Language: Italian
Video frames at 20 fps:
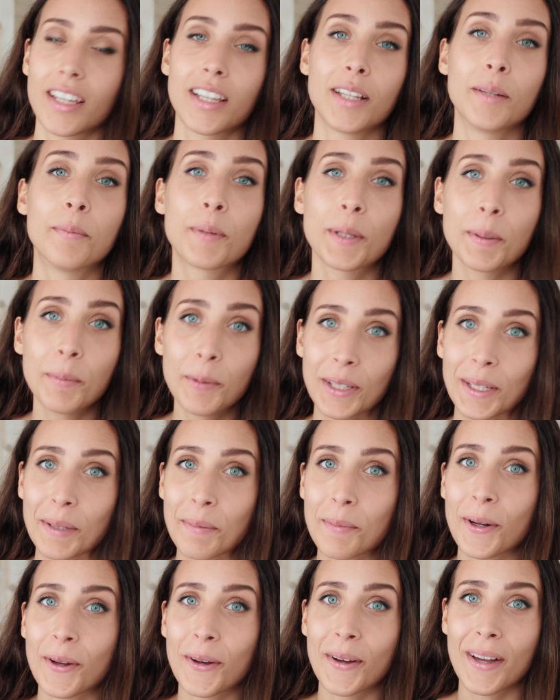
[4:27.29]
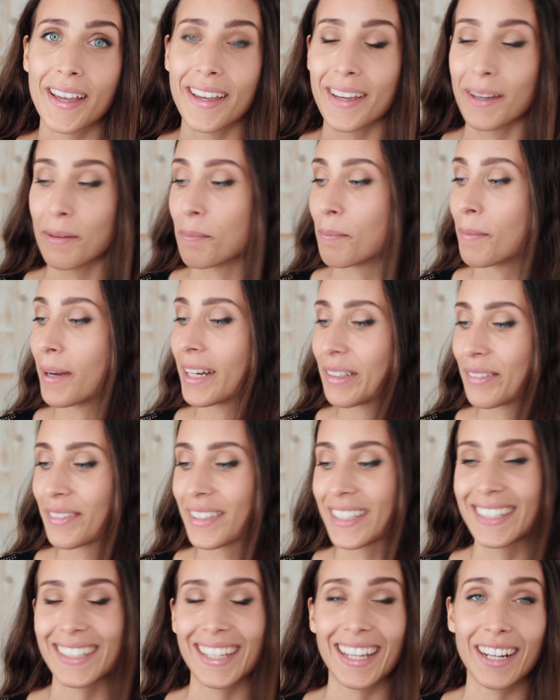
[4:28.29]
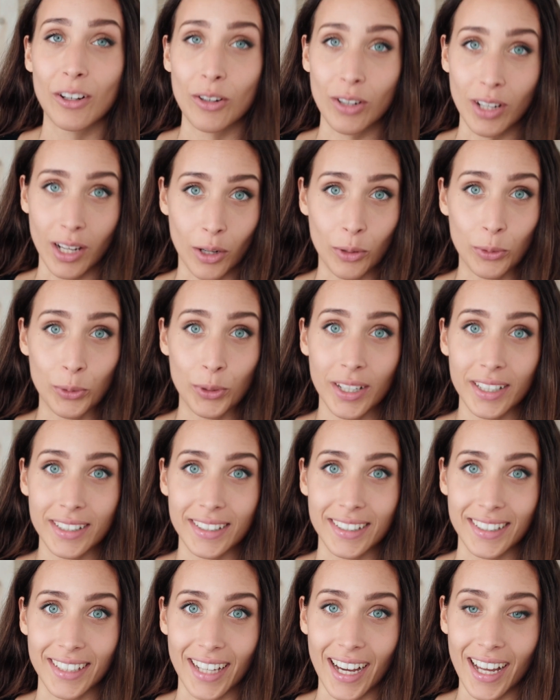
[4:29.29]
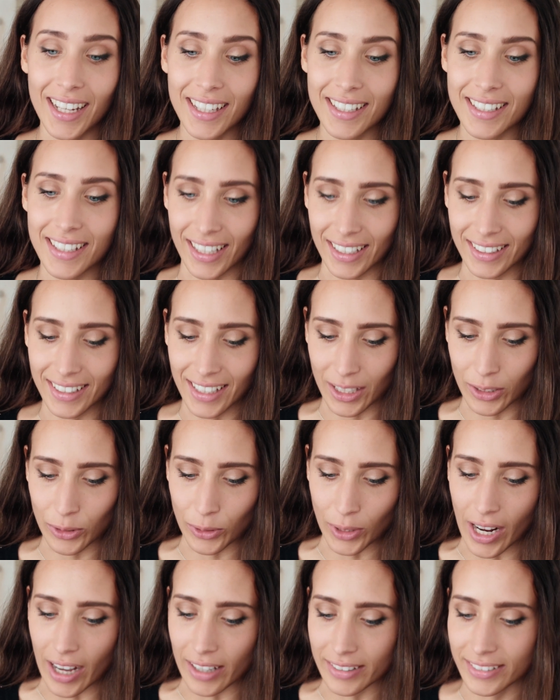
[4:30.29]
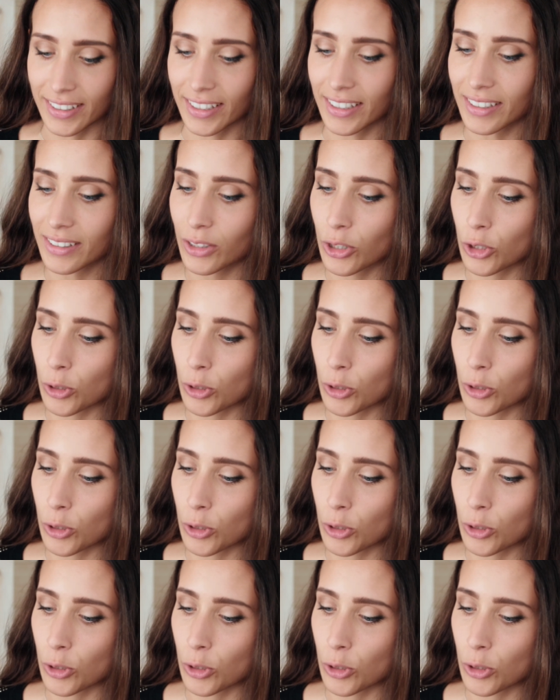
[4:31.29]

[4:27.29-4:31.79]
Il primo libro è Manifestare con la luna di Alessandra Donati,